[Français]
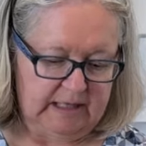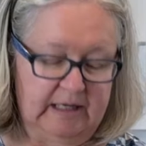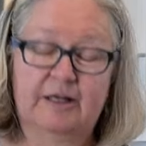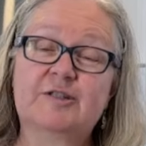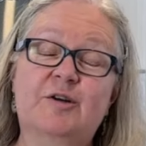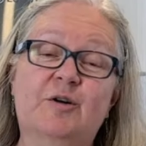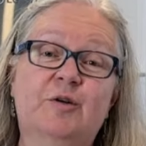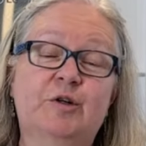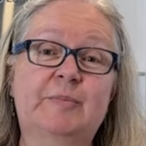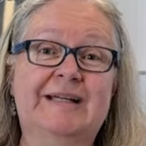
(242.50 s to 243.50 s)
Lorsqu'on
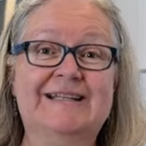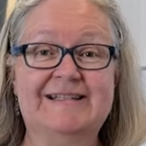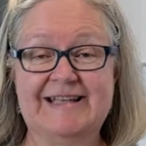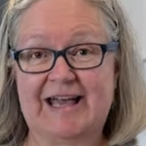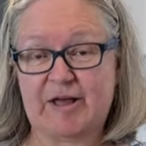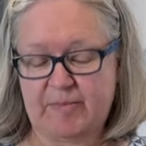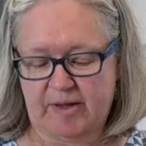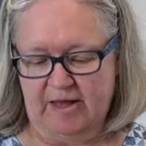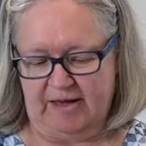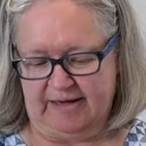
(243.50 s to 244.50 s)
coupe les herbes,
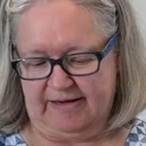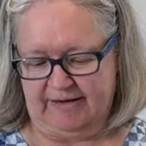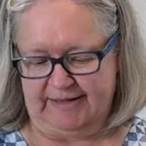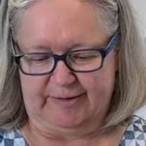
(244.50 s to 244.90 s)
euh,